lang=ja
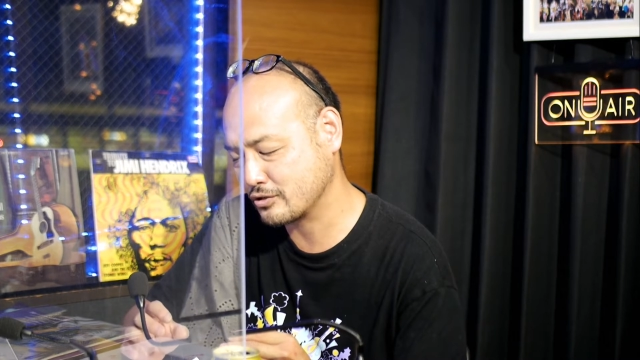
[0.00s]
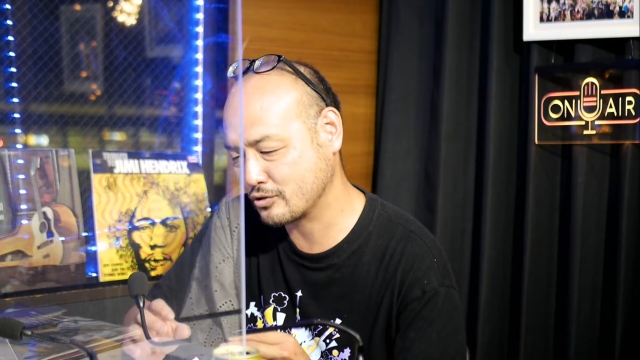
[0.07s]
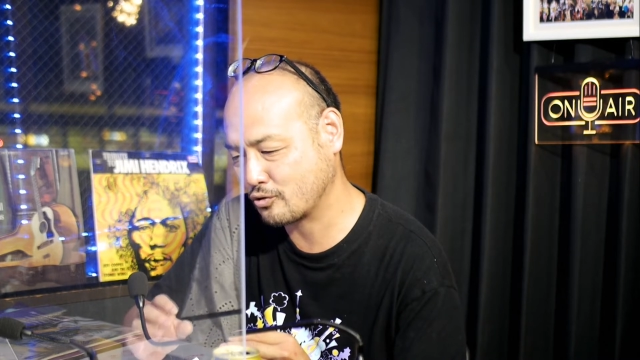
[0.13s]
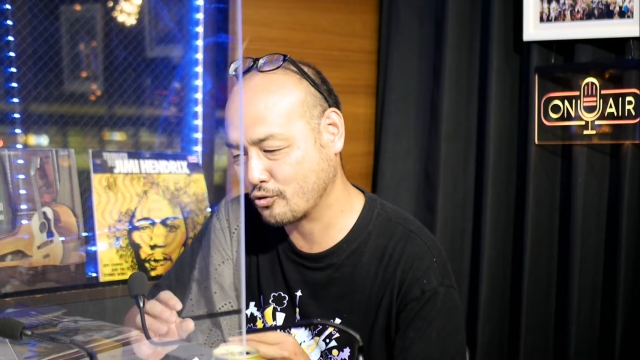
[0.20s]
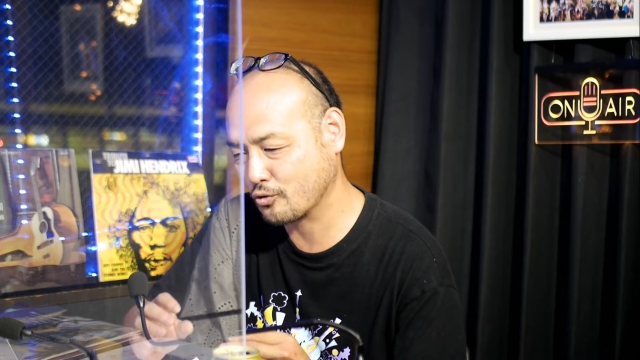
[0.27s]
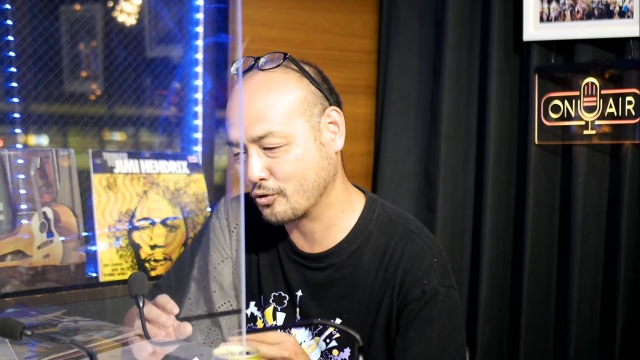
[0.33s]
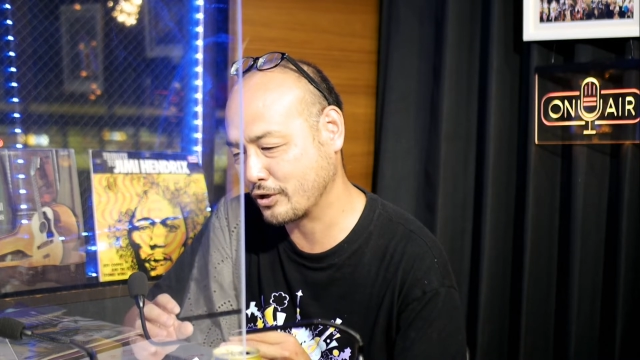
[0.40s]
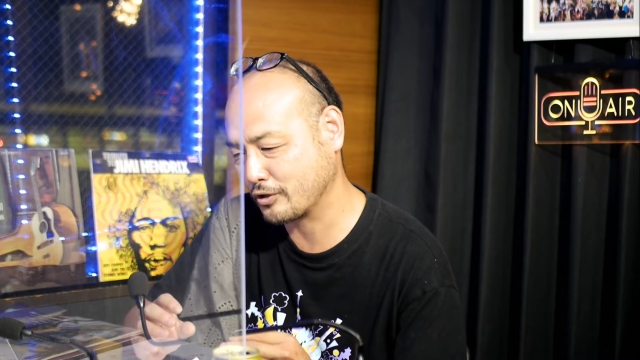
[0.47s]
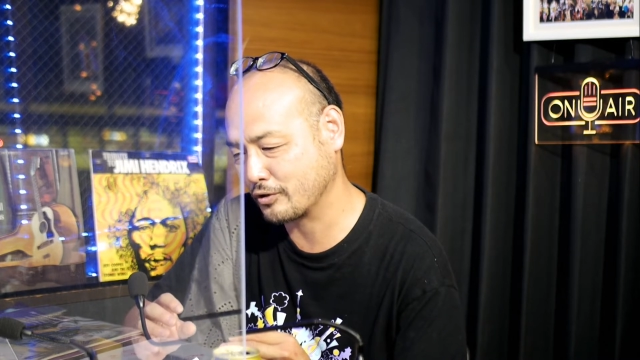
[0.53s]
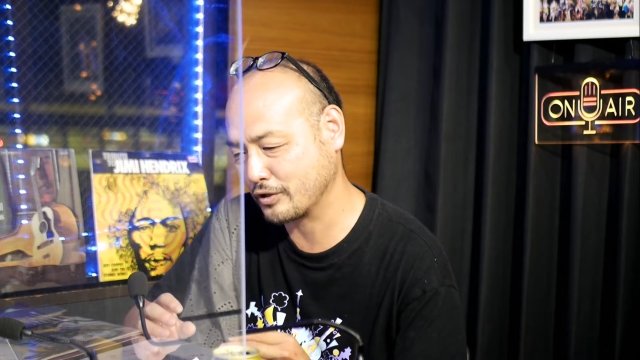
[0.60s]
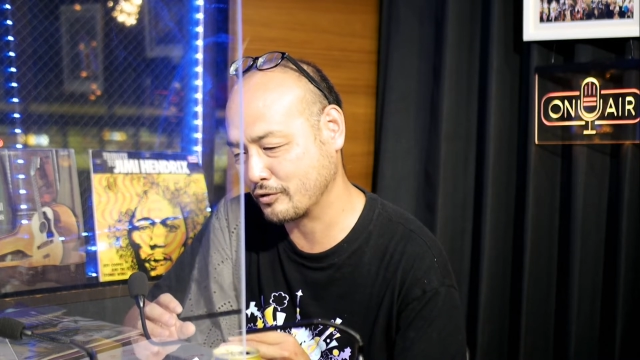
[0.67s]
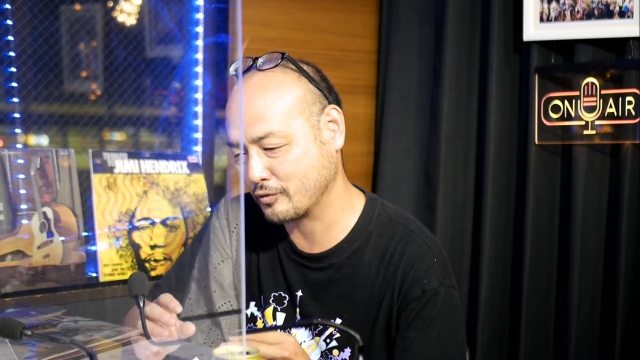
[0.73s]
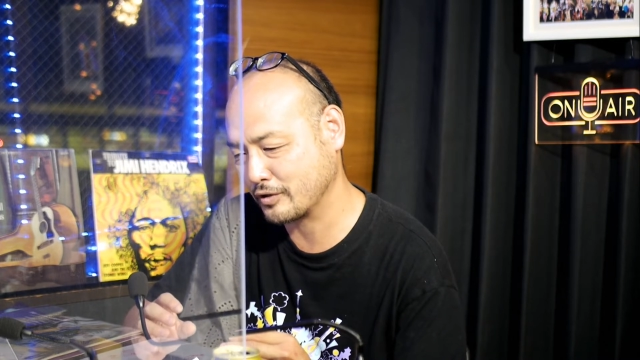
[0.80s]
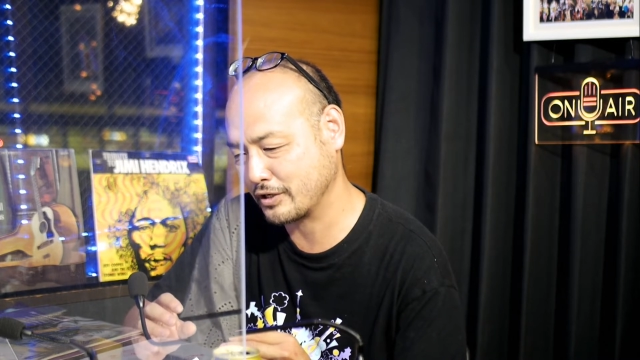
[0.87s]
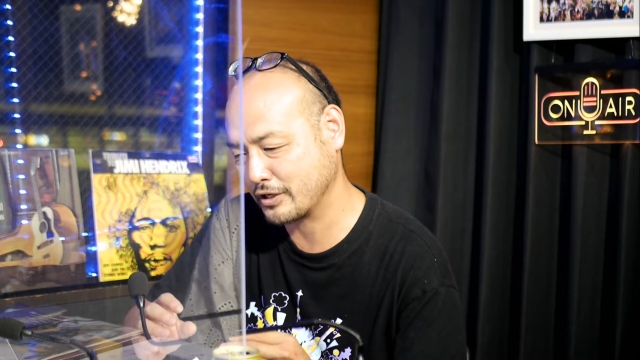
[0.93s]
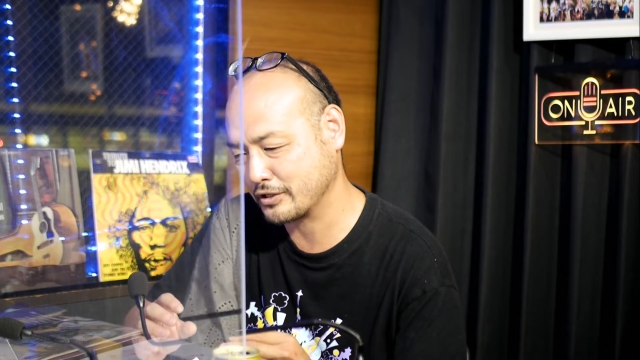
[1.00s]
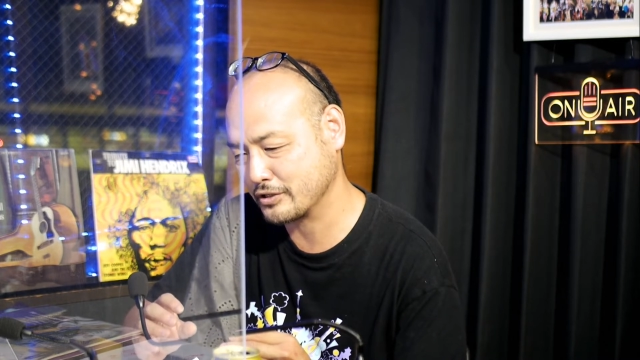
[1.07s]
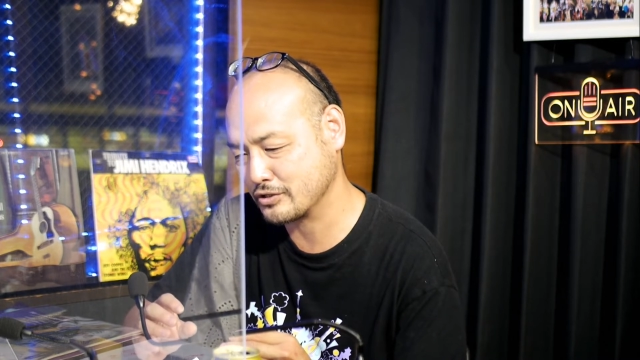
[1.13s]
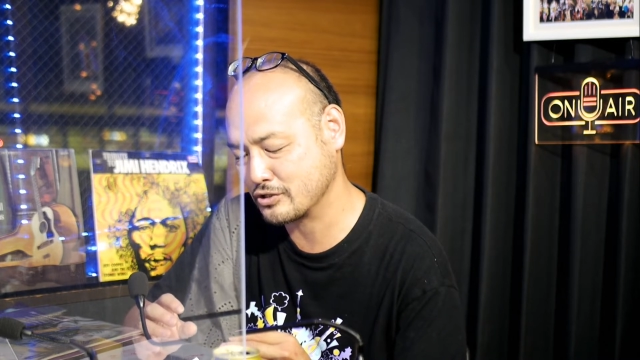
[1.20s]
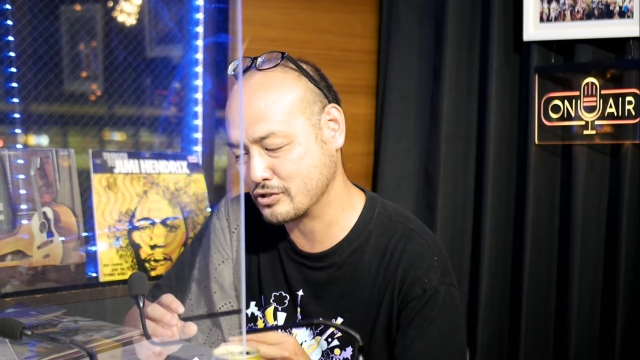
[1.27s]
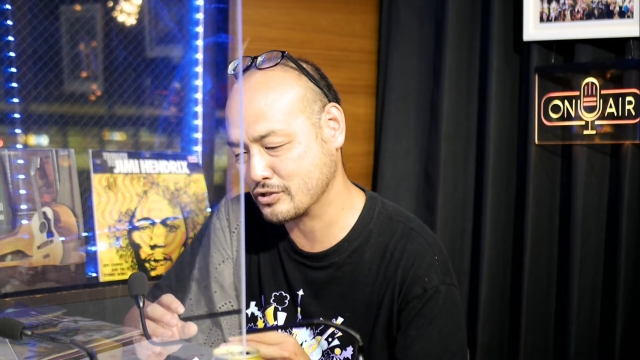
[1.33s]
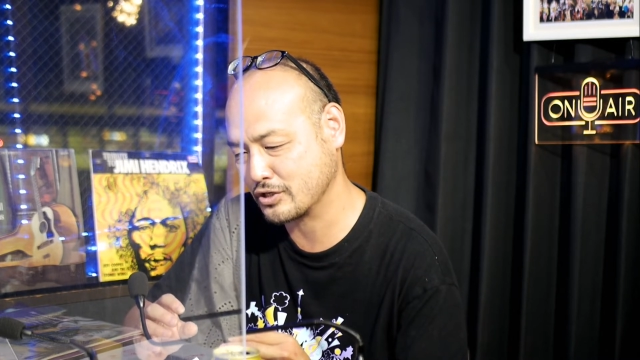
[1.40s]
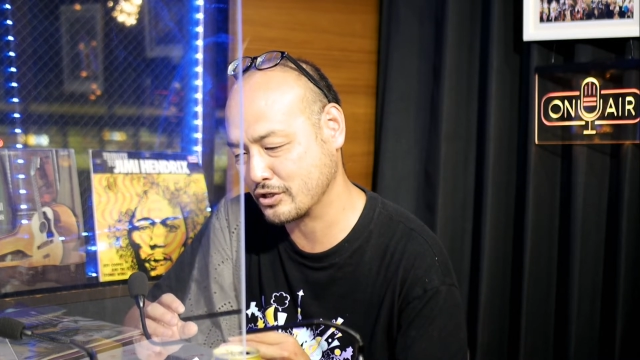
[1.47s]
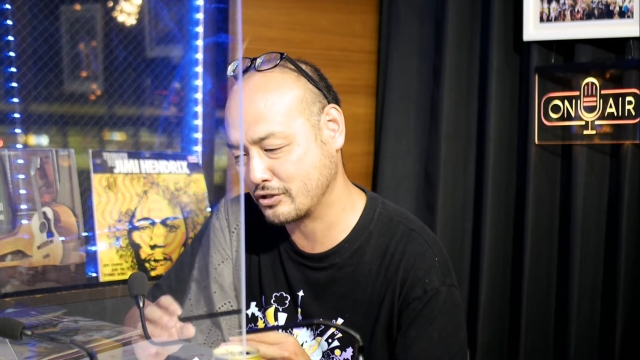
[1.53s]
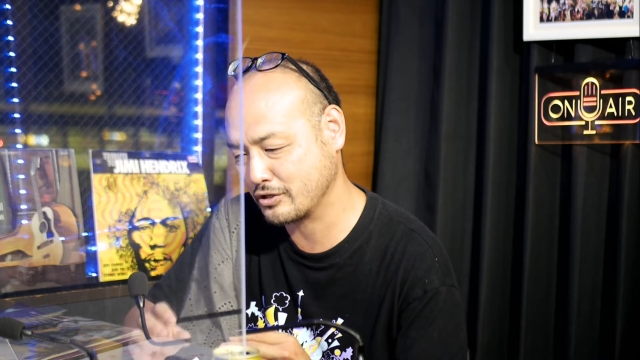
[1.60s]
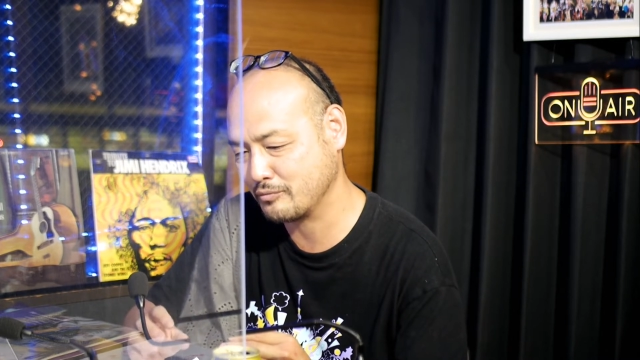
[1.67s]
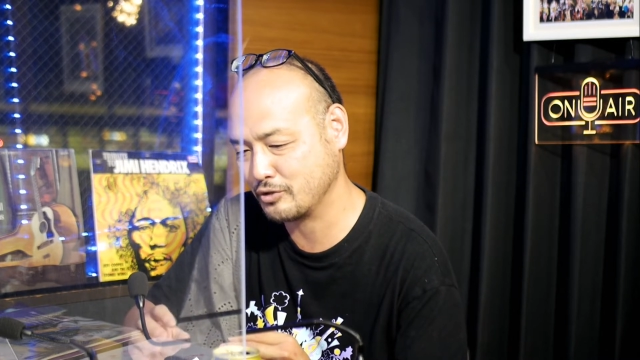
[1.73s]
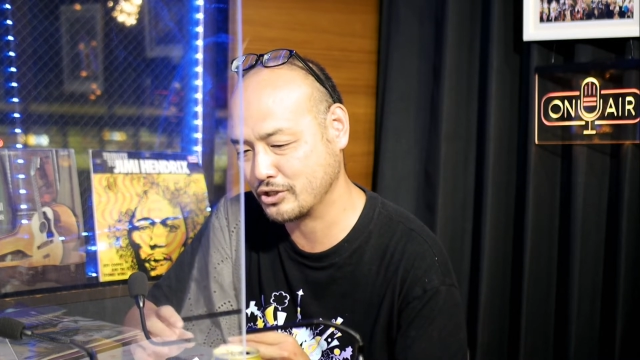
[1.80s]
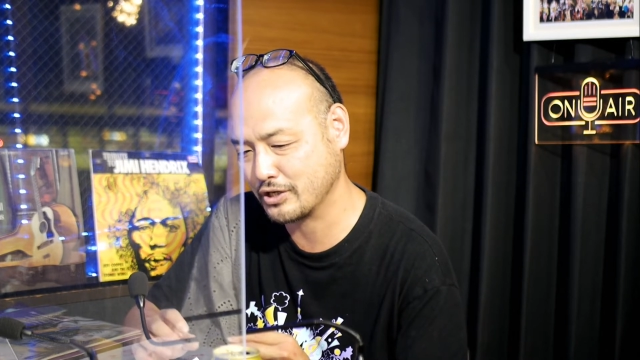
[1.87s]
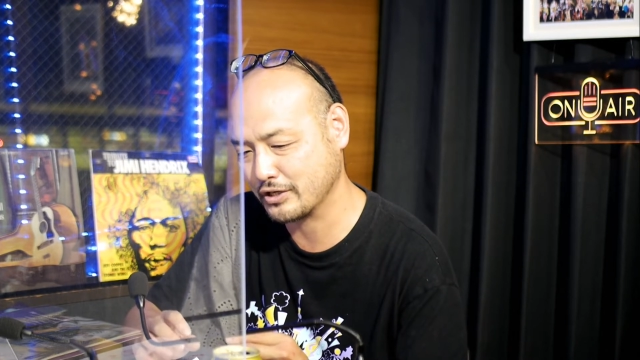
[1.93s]
コロナ禍の中で続けて
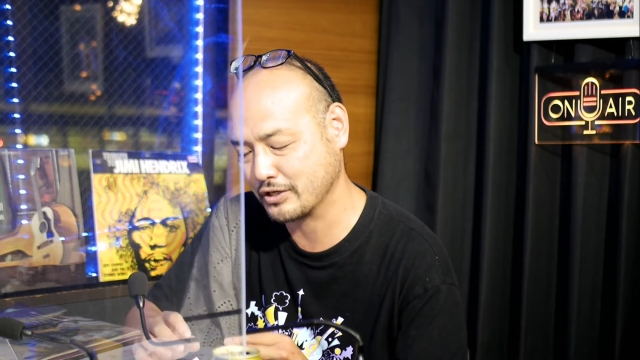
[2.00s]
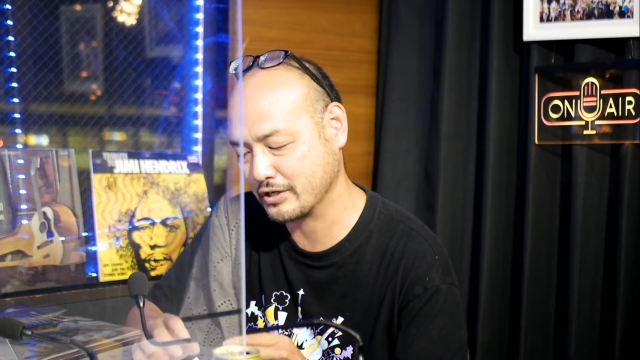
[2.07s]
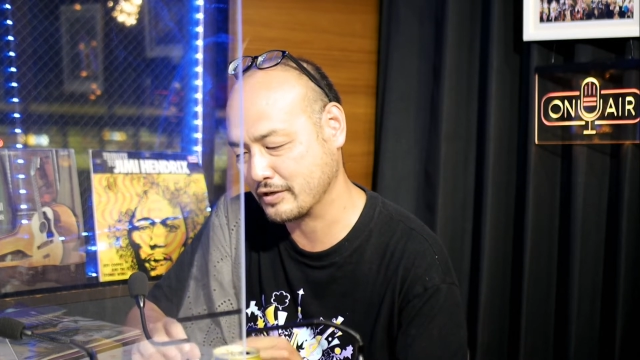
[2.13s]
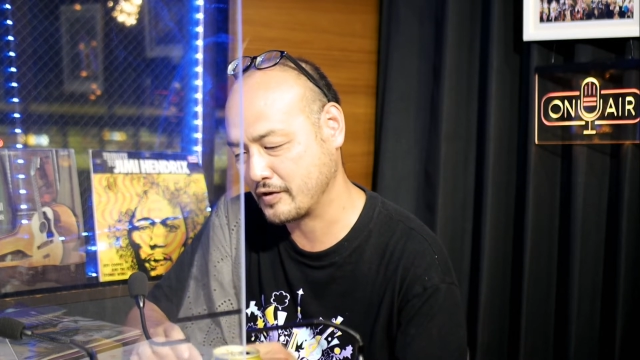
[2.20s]
みたいな、